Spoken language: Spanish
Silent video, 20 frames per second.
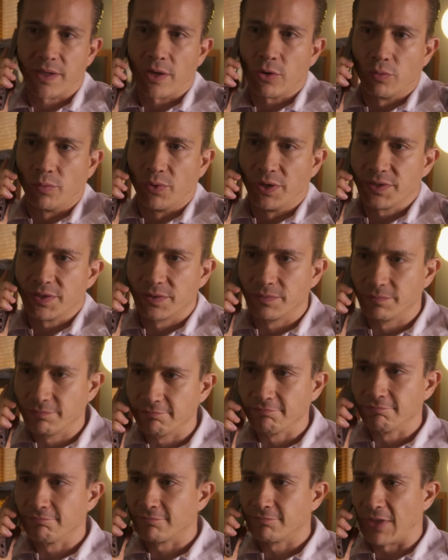tal como es.
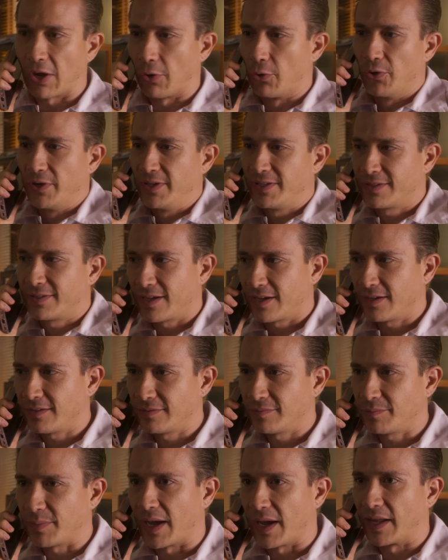Egoísta,
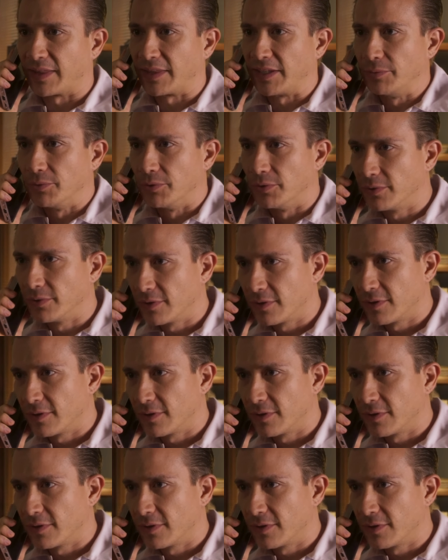vengativo.